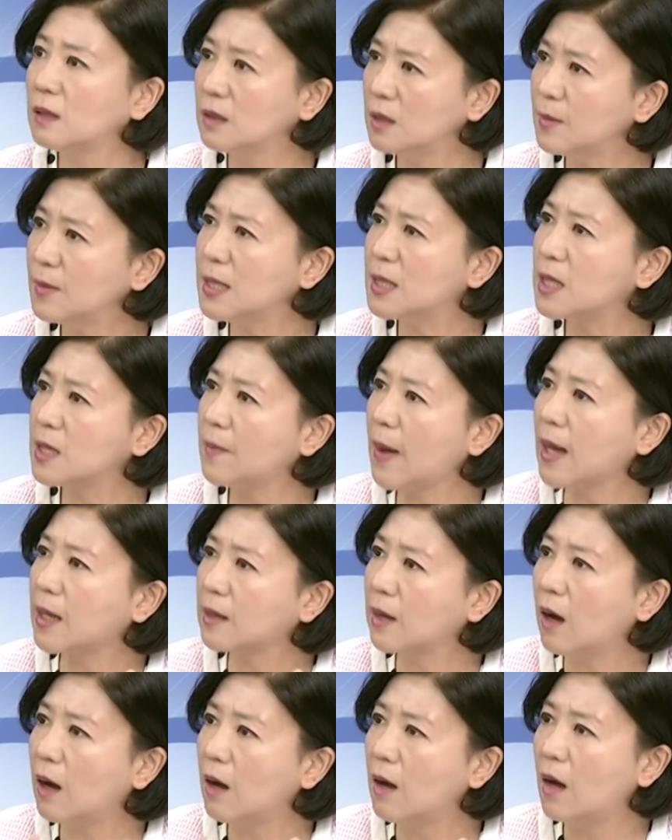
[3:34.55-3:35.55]
是不是几百
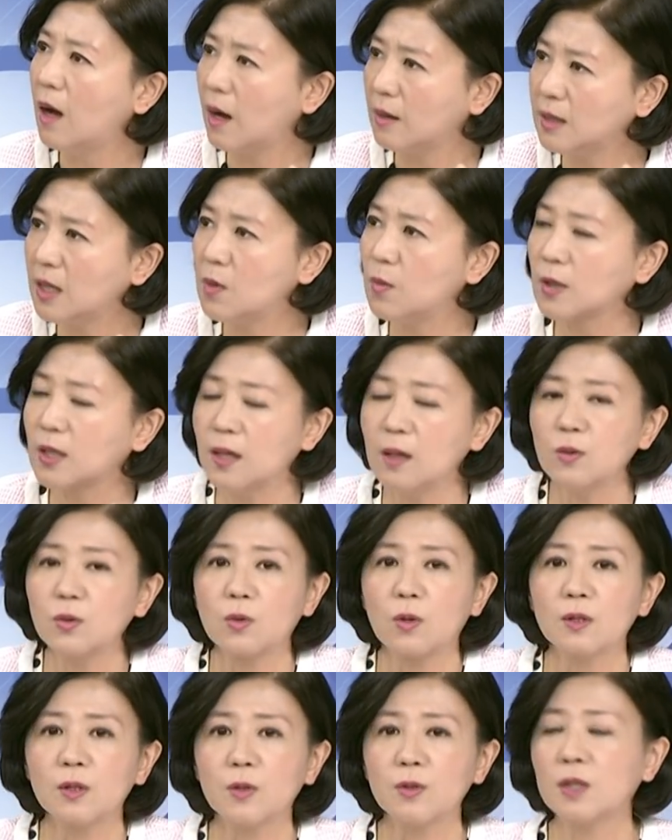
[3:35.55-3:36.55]
条？好像我听
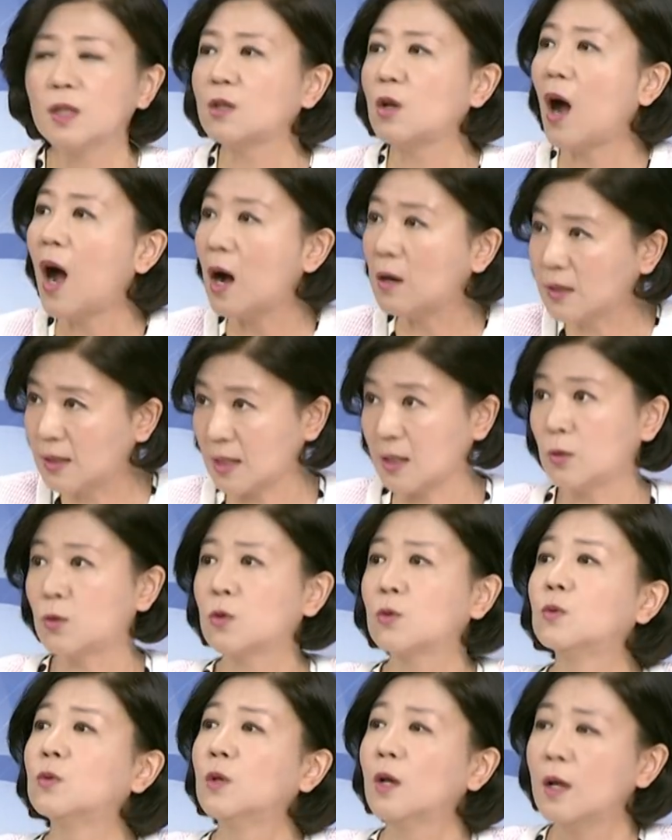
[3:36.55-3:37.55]
说就是有好几
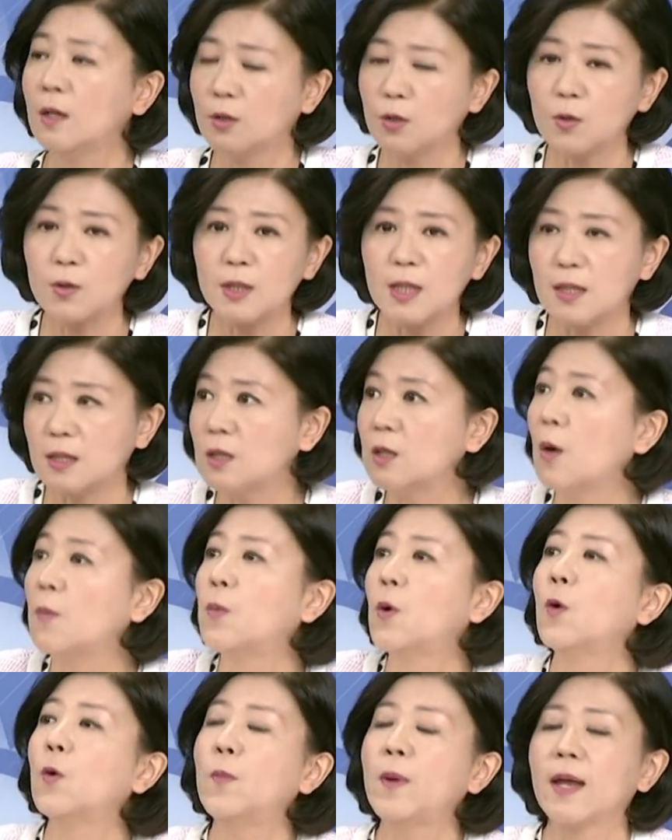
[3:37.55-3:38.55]
处就是已经都
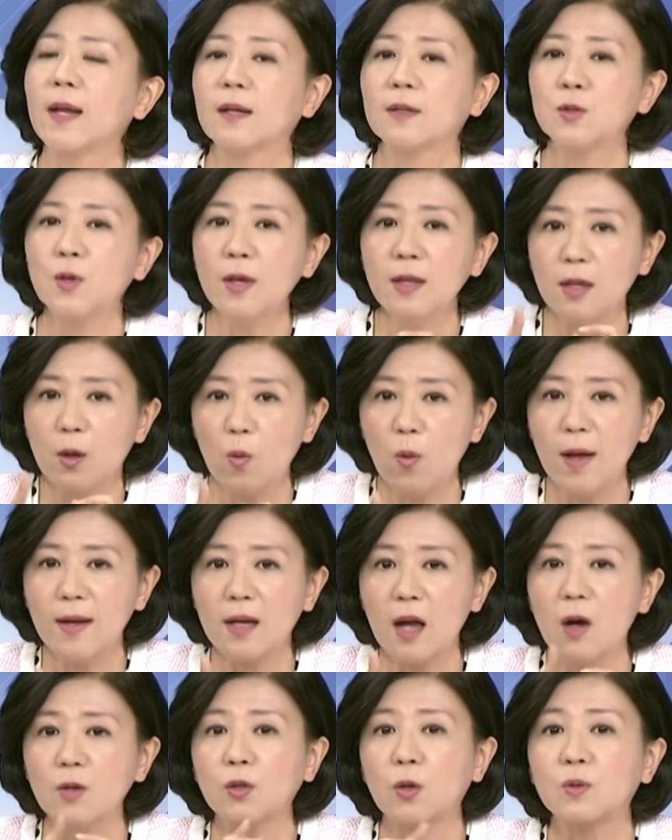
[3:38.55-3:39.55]
铺平了。所以你
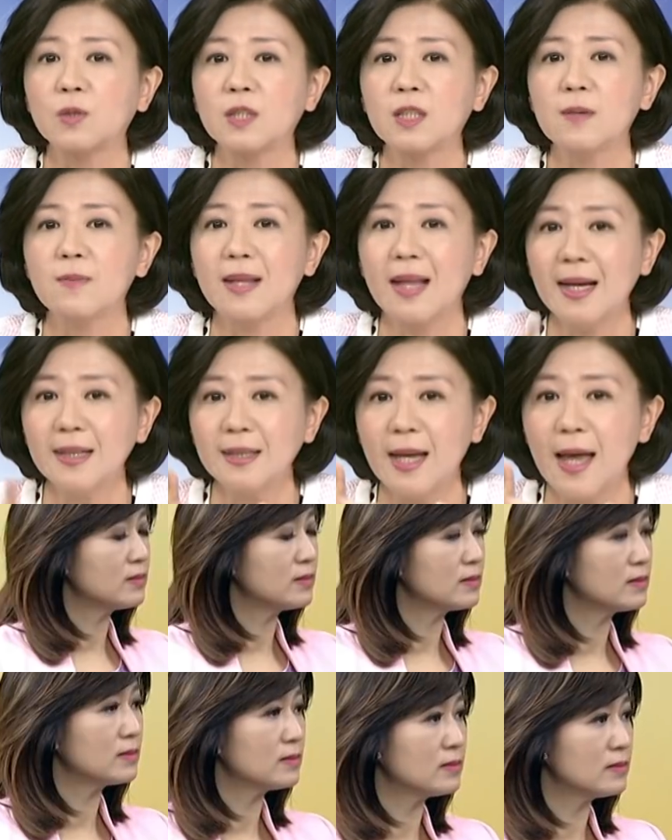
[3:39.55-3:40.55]
问高雄市民，他现
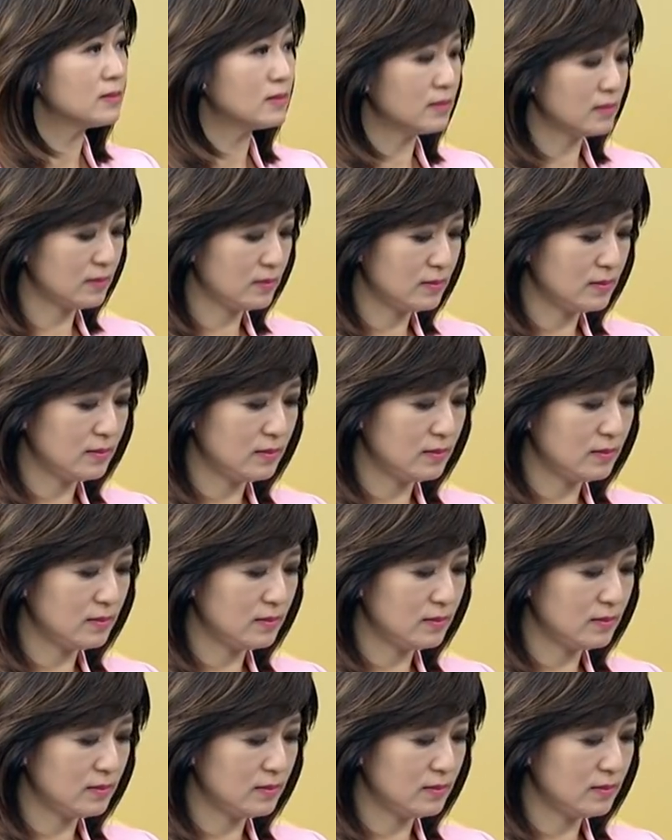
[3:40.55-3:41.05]
在高雄